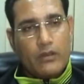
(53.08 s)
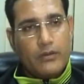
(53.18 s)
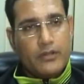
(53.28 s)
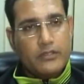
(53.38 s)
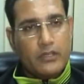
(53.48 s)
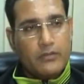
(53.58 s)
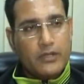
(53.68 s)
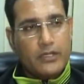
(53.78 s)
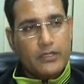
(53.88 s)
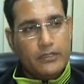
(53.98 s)
हमारे
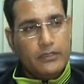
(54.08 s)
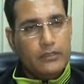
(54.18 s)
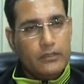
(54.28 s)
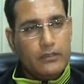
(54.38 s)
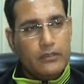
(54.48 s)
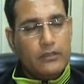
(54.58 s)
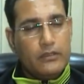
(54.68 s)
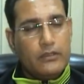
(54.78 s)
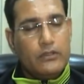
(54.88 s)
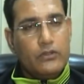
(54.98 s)
सेलिब्रिटी हैं
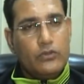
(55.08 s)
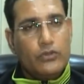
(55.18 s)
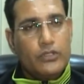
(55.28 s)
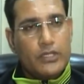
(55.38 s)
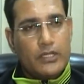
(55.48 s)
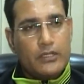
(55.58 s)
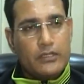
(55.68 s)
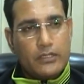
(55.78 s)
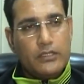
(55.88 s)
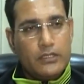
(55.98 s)
उनके साथ
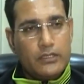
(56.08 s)
किसी